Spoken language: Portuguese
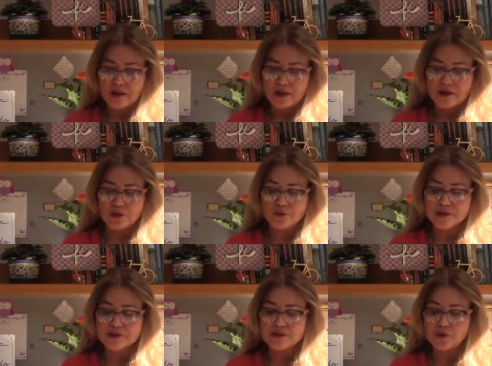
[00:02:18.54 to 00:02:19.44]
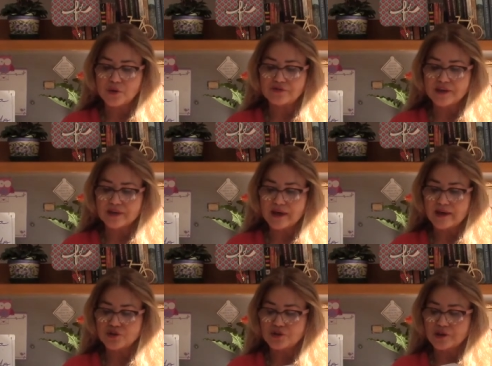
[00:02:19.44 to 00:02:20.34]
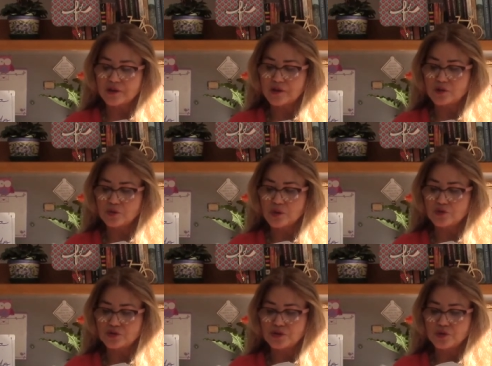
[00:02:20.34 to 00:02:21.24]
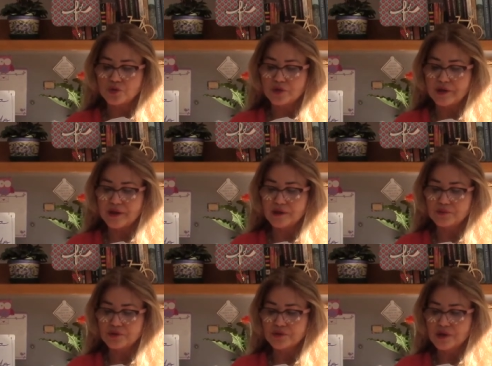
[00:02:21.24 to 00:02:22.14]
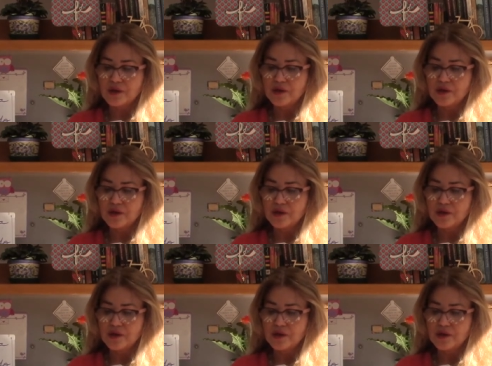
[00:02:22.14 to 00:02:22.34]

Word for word: reconheceu a vaidade intelectual de Nicodemos,